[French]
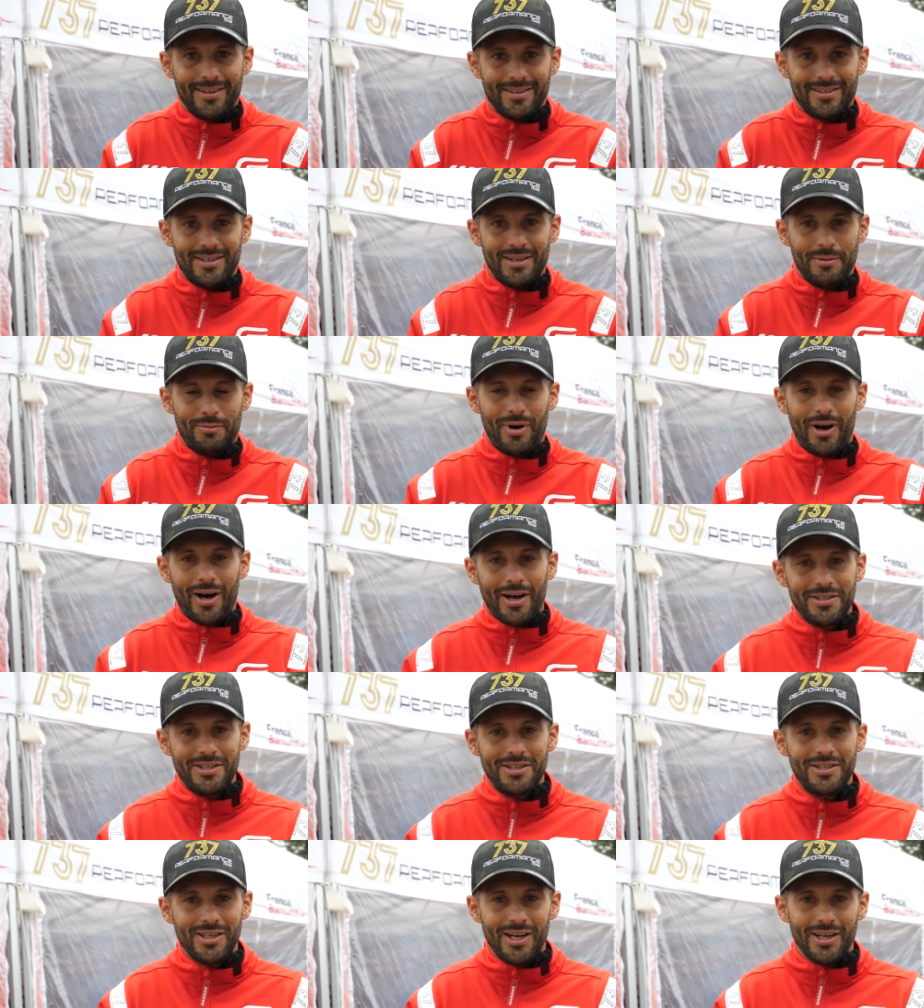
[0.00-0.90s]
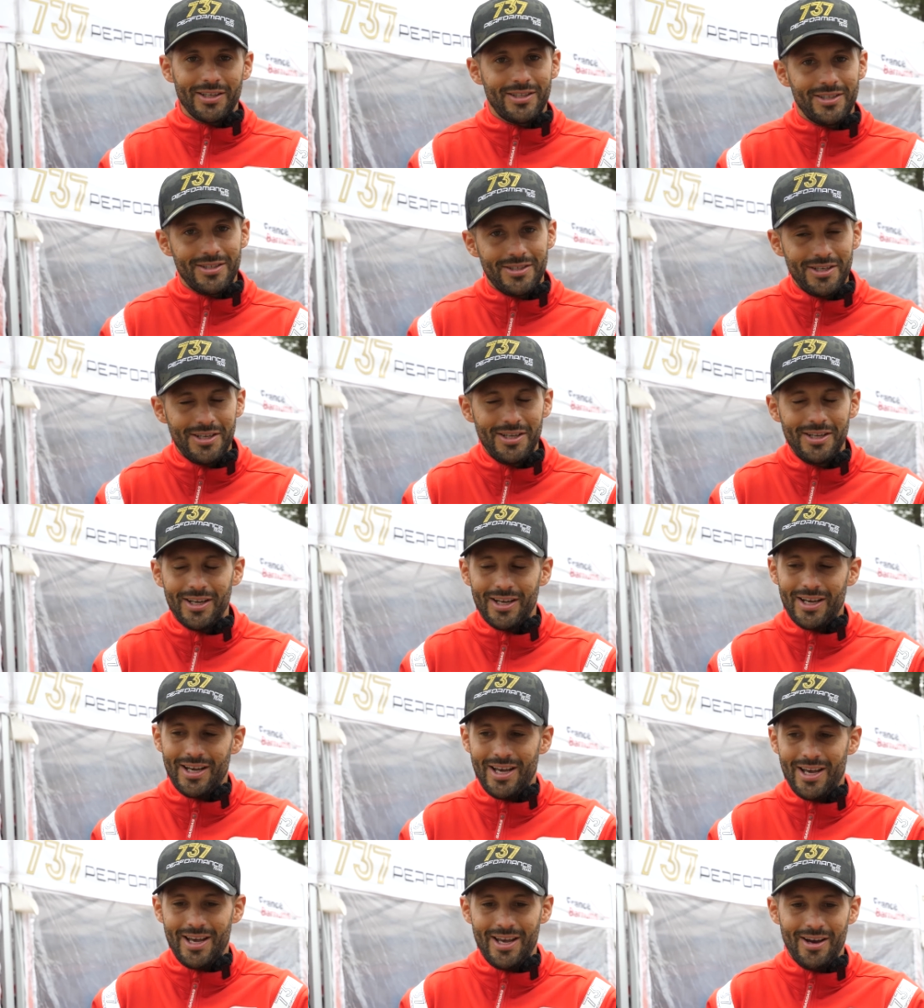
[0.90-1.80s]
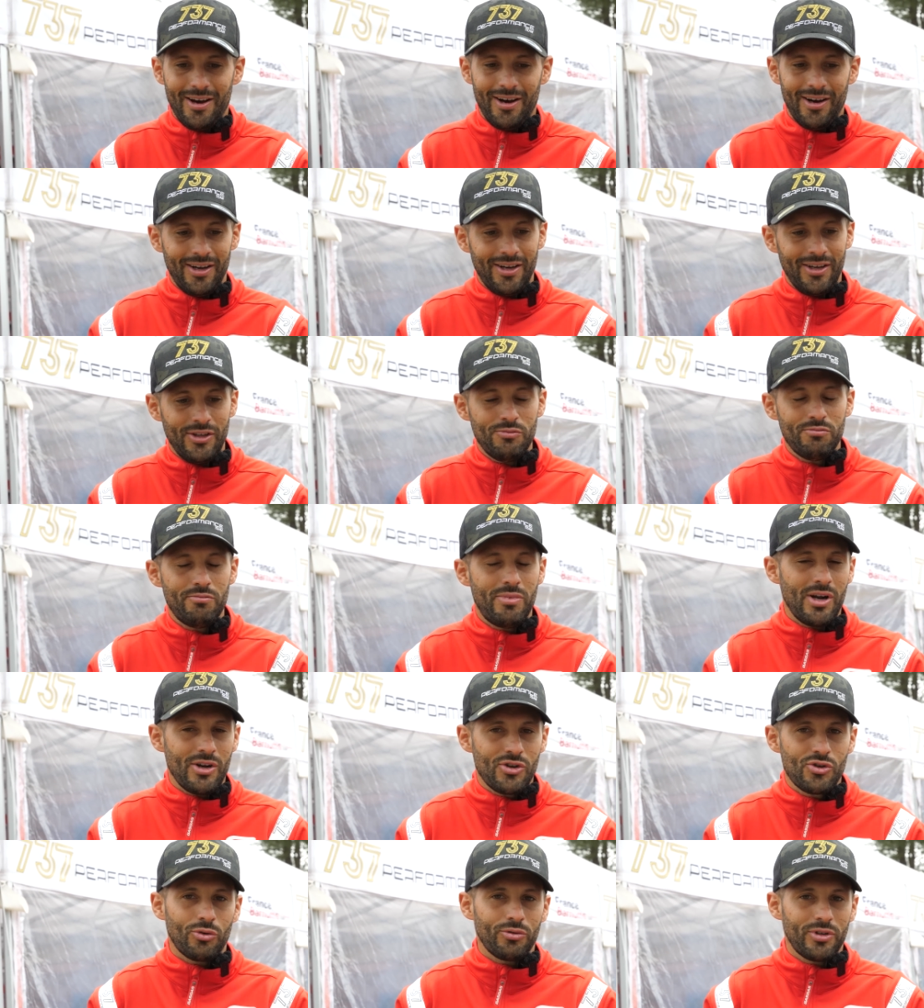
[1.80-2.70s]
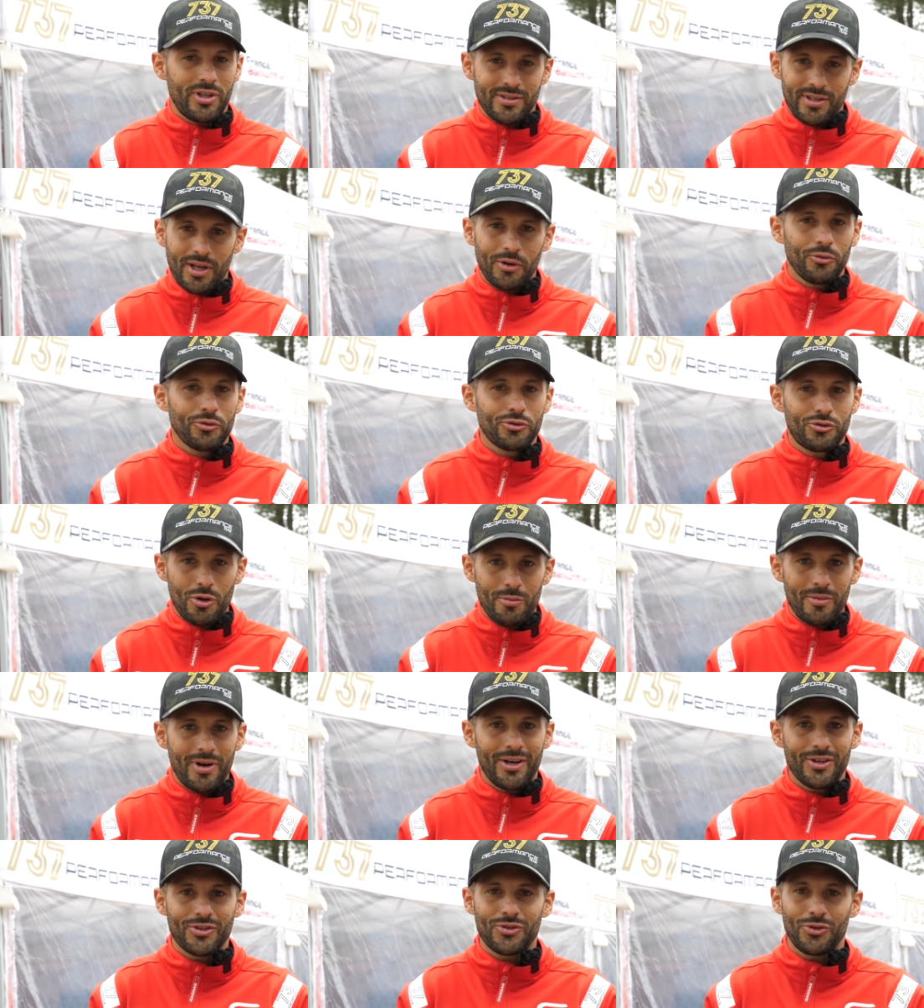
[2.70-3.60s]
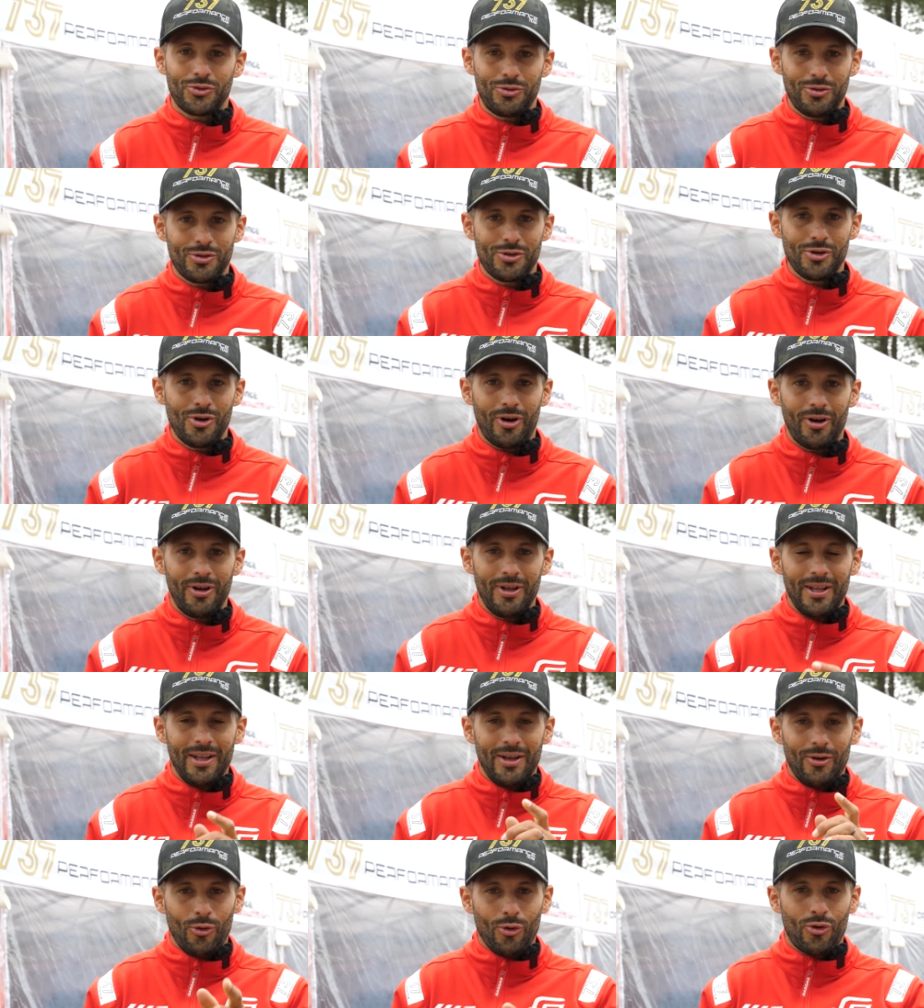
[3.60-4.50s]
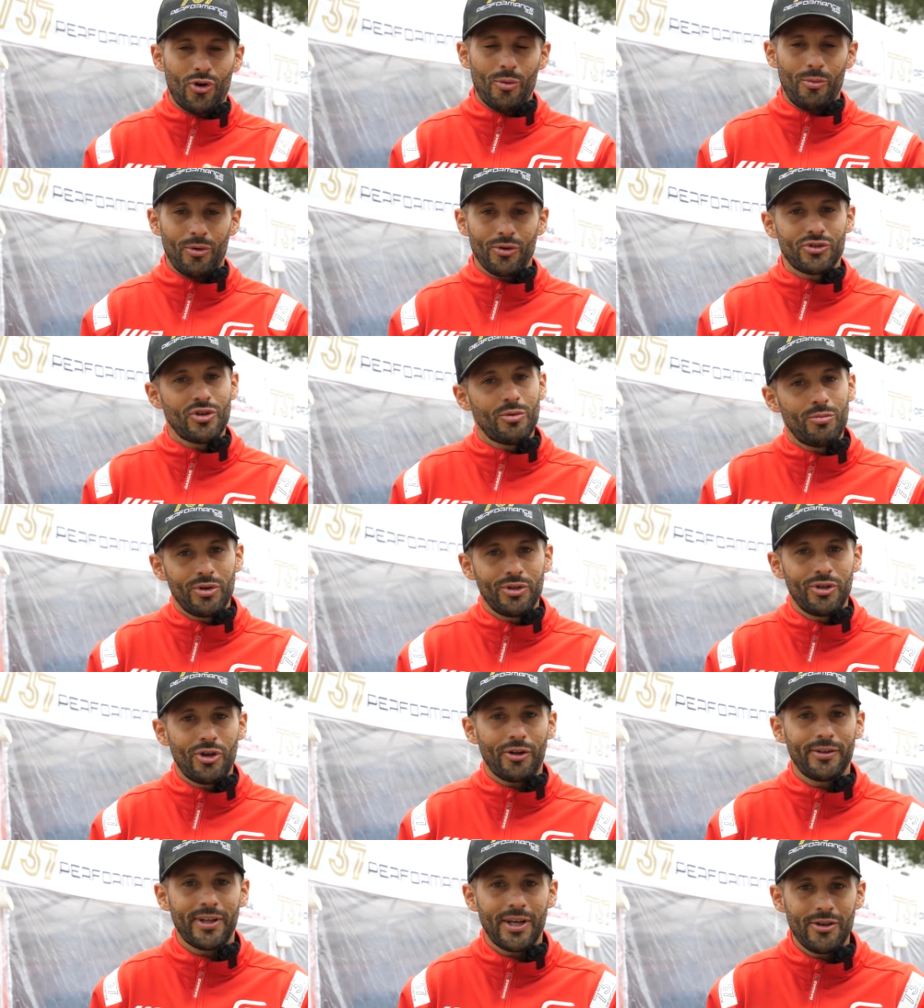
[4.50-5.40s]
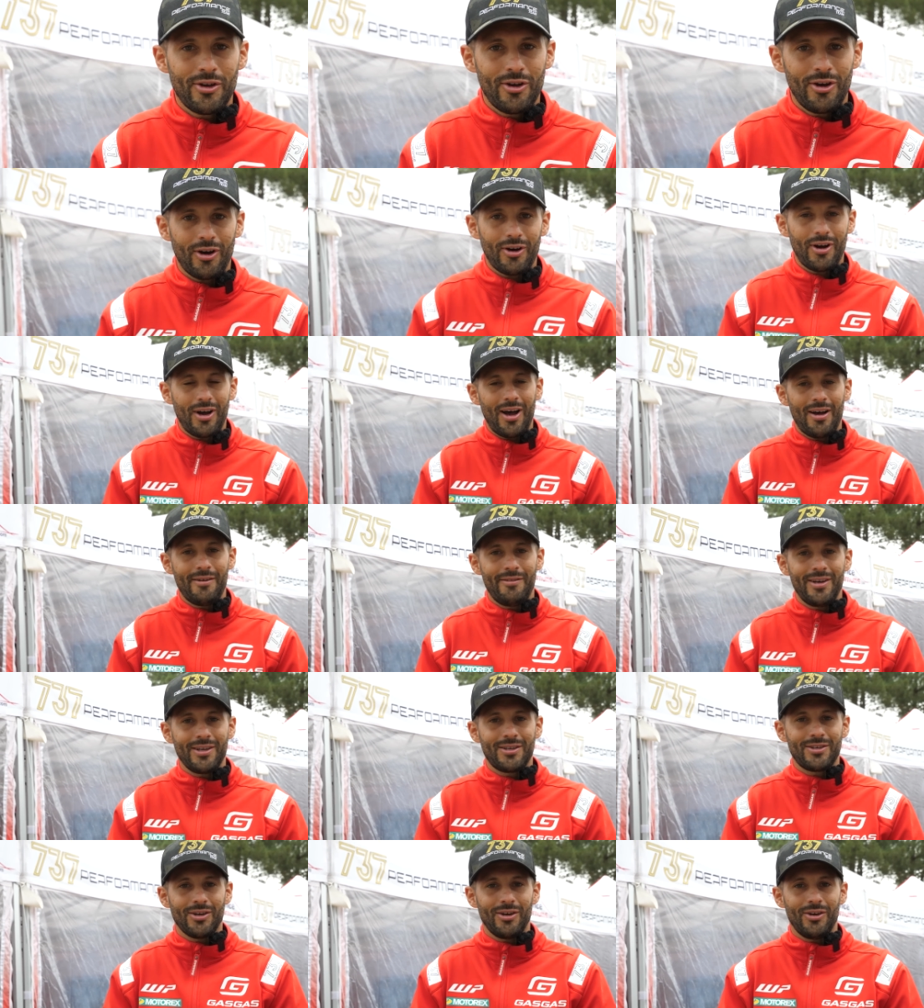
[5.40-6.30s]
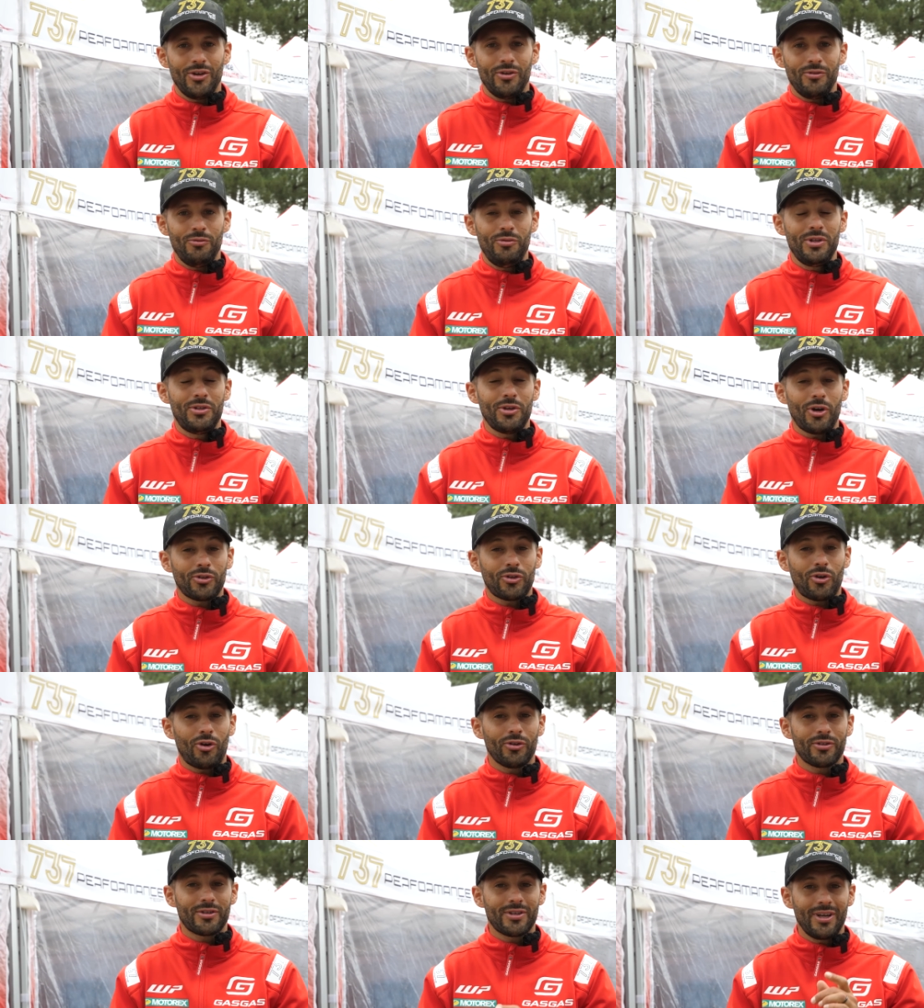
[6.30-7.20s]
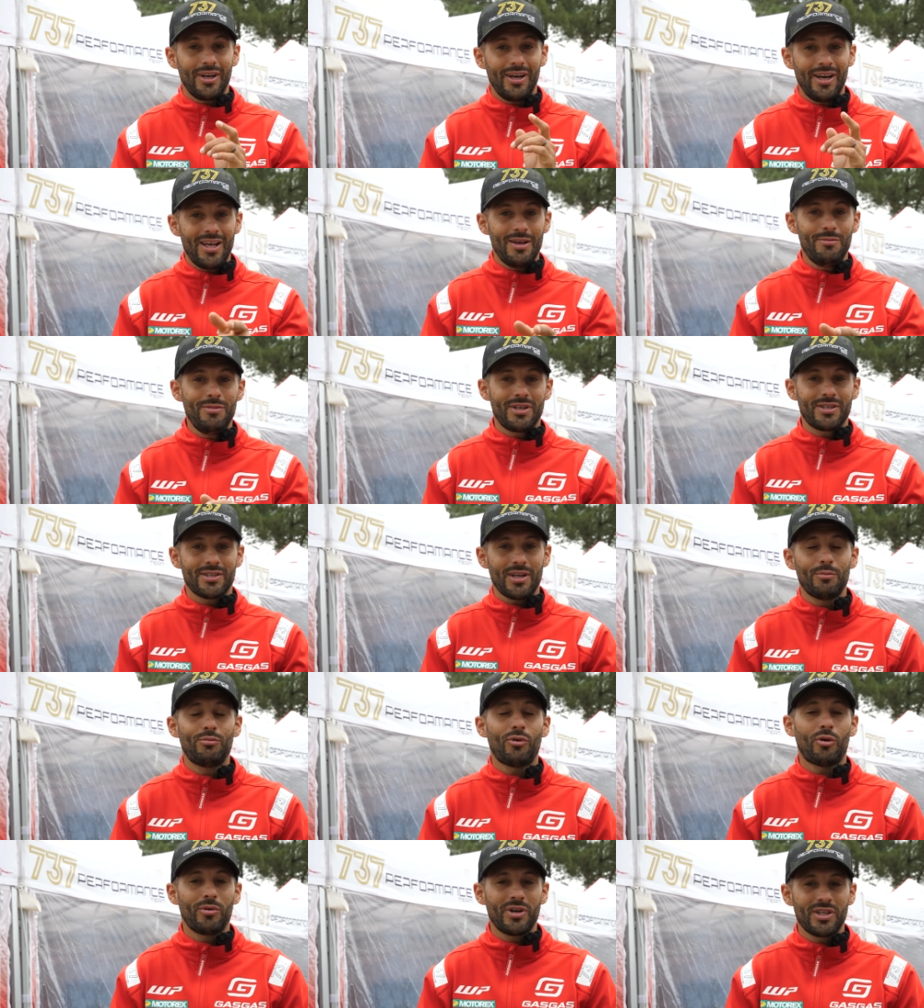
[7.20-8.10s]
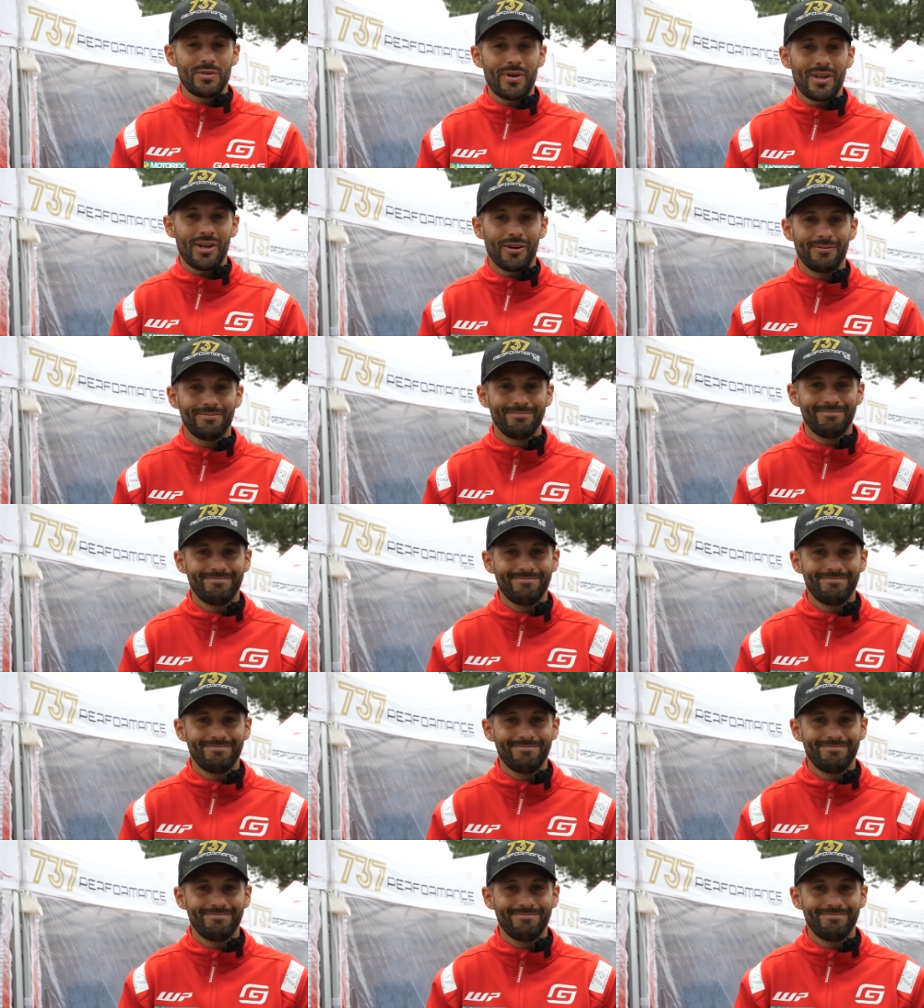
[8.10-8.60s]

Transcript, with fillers: c'est paradisiaque ici et euh, une belle journée s'annonce demain, j'en suis sûr. On commence de bonne heure d'ailleurs avec 8h30 euh, les MX1 pour Bruce Maynard.